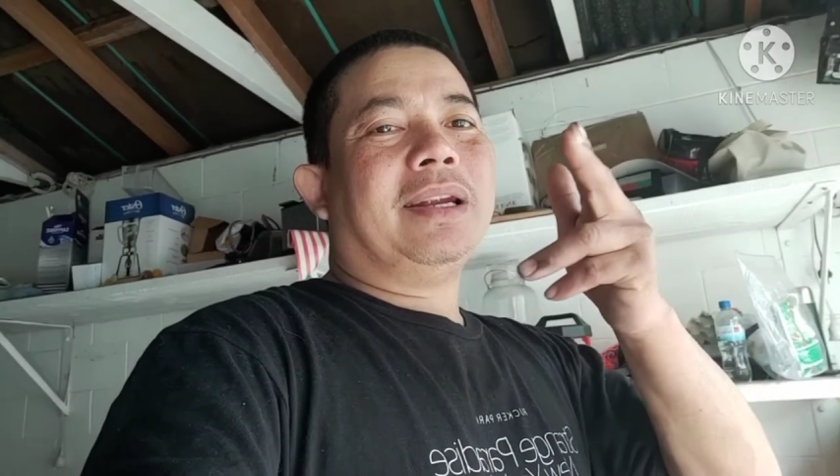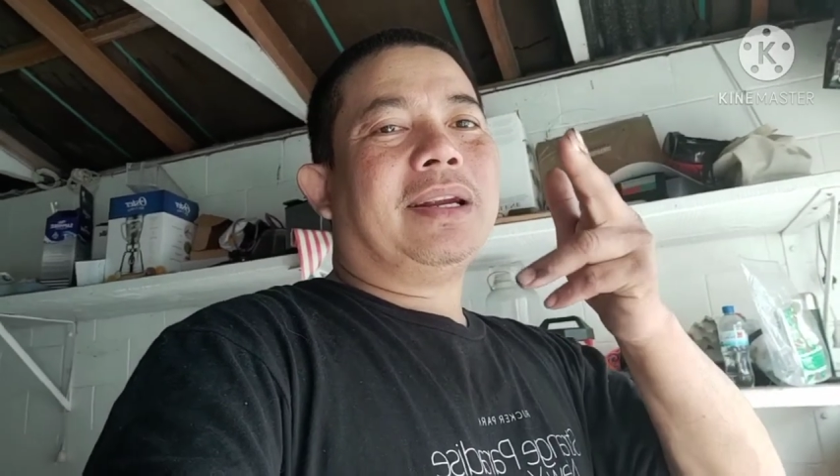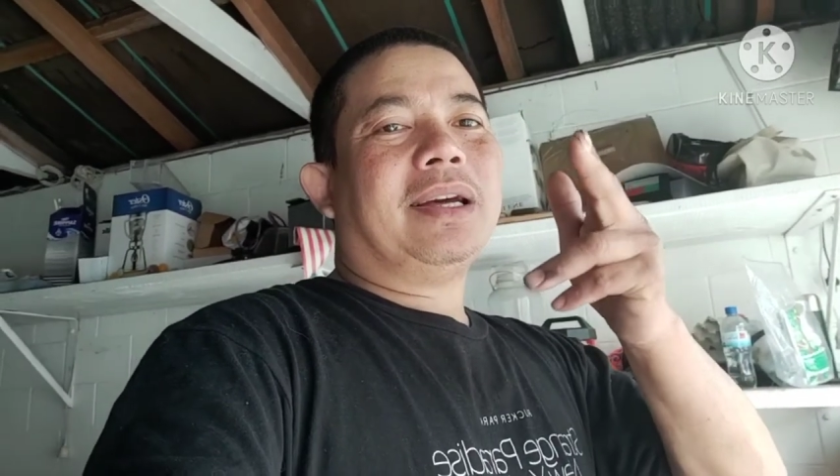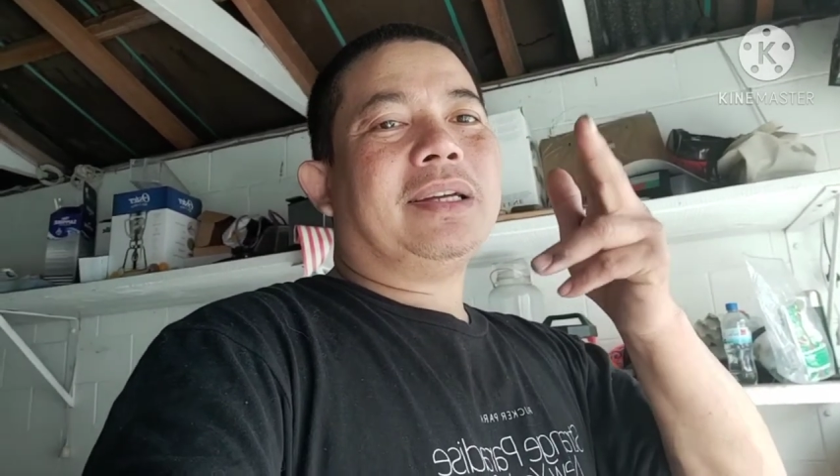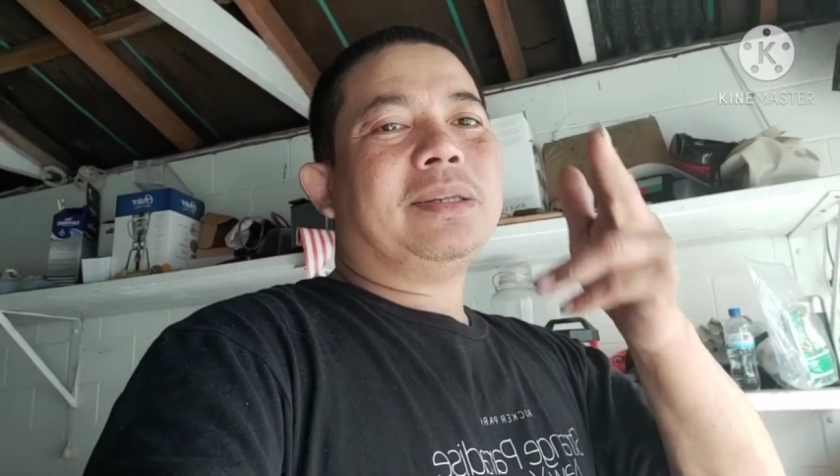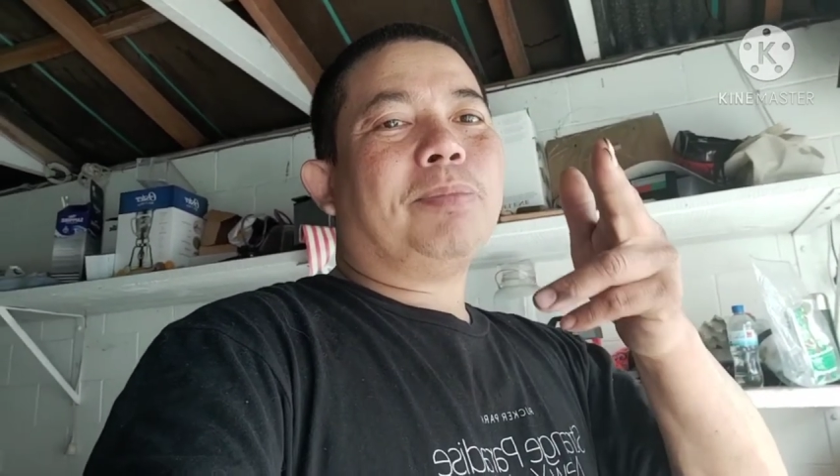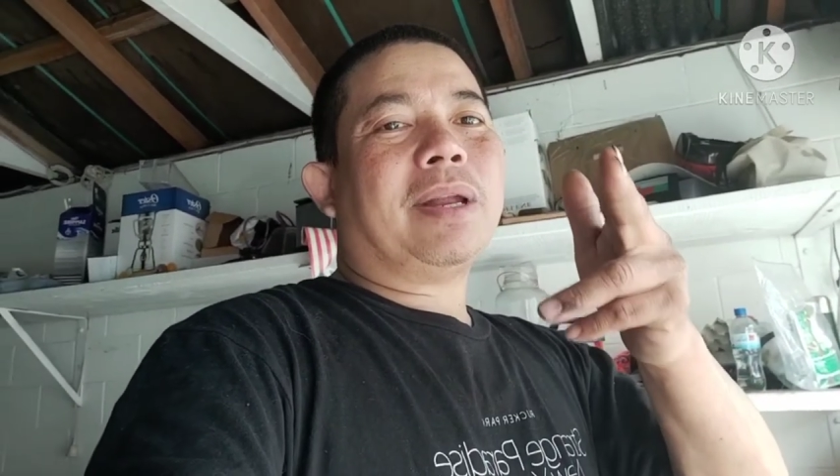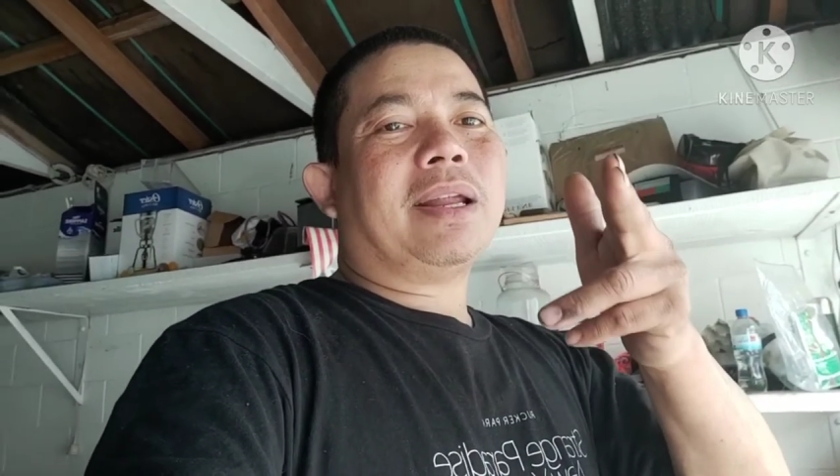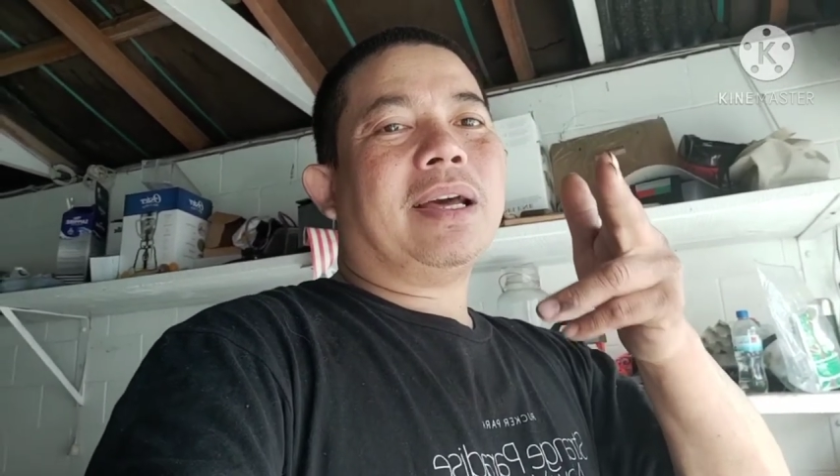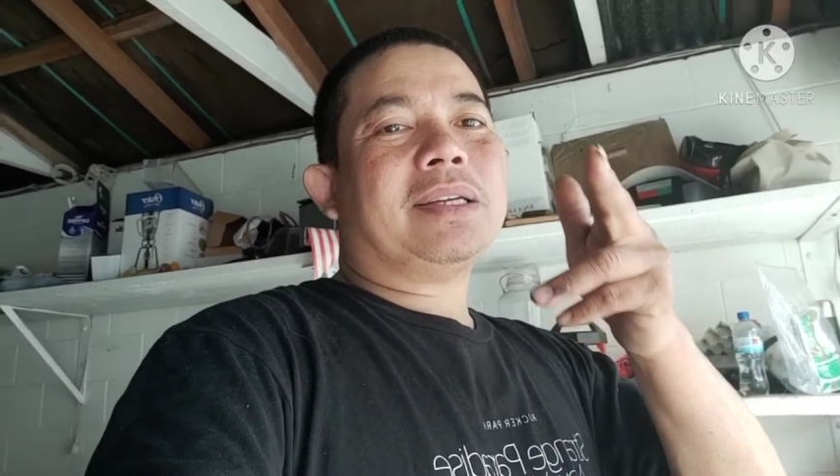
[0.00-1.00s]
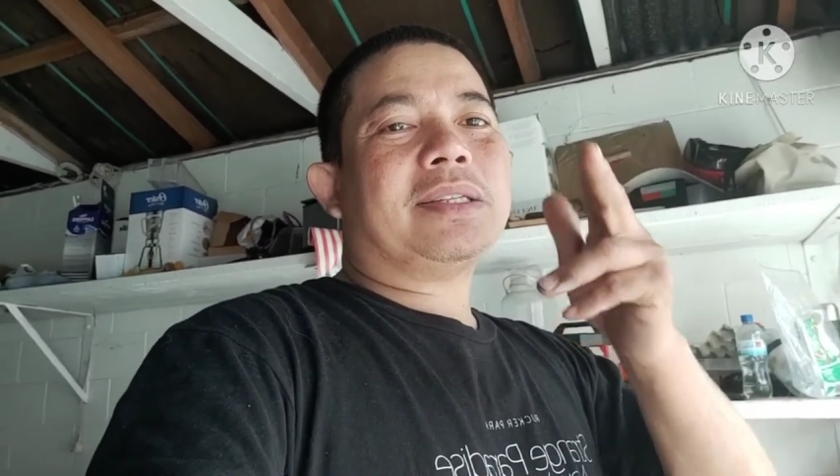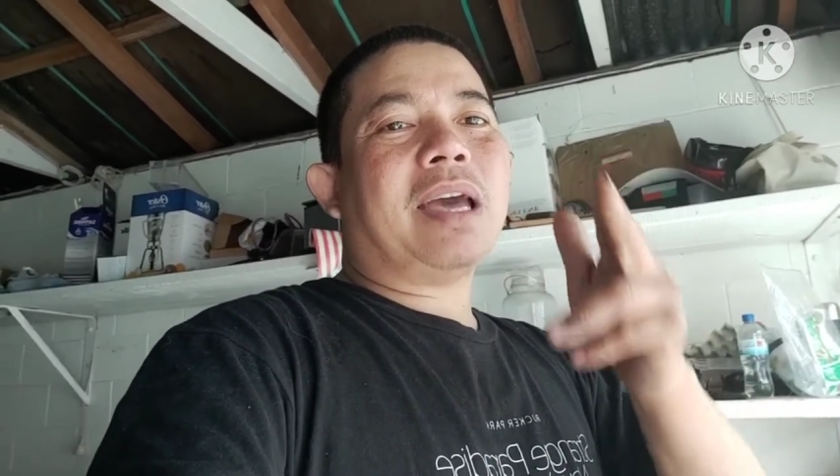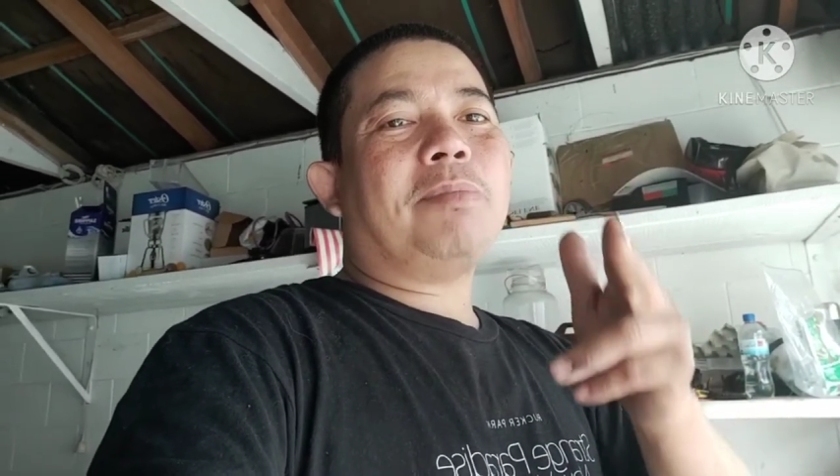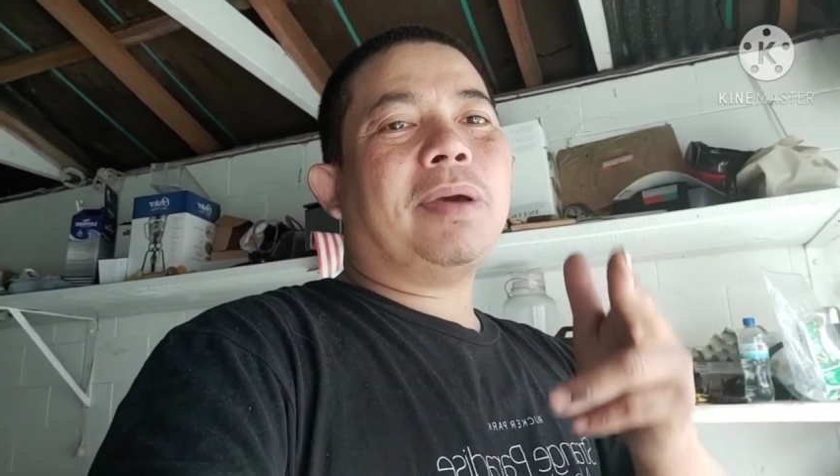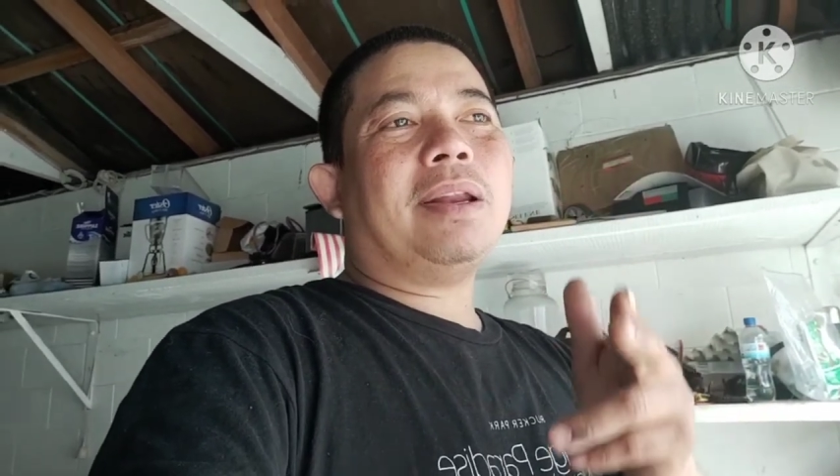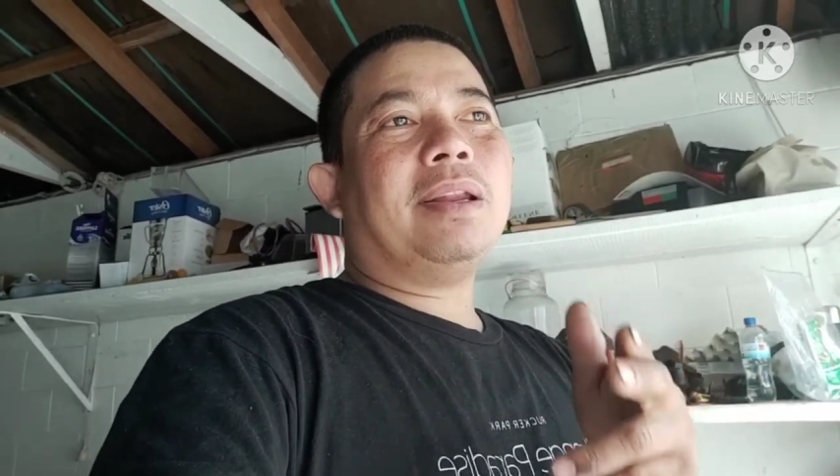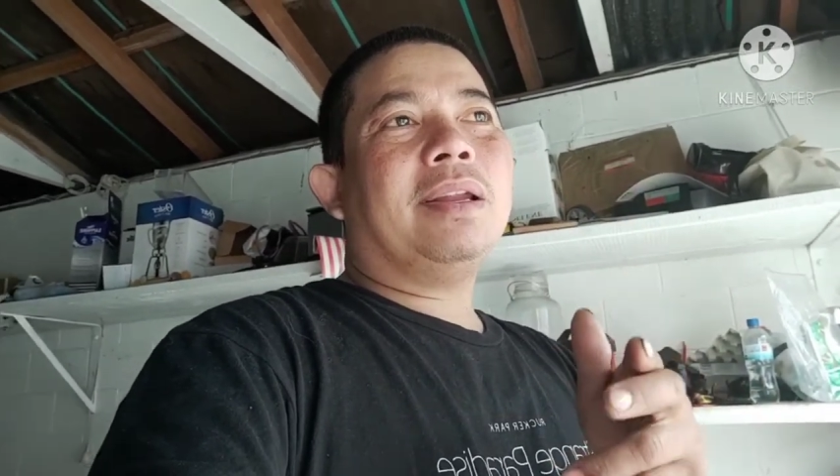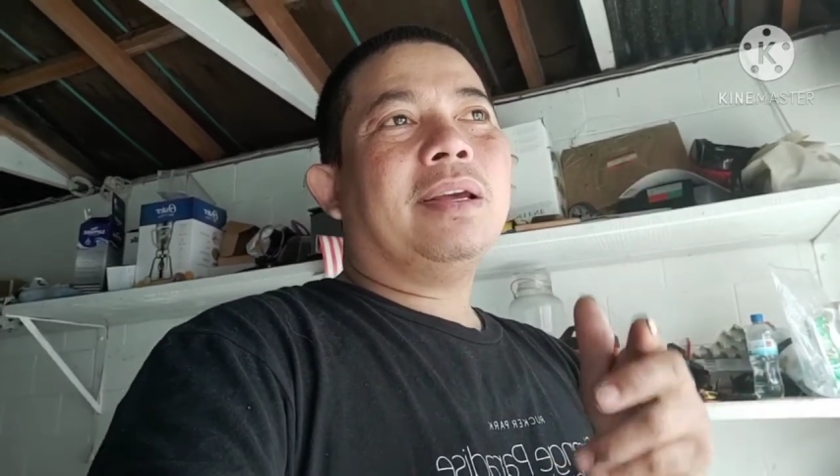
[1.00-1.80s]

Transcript: uh, ah, Japer uh, Sniper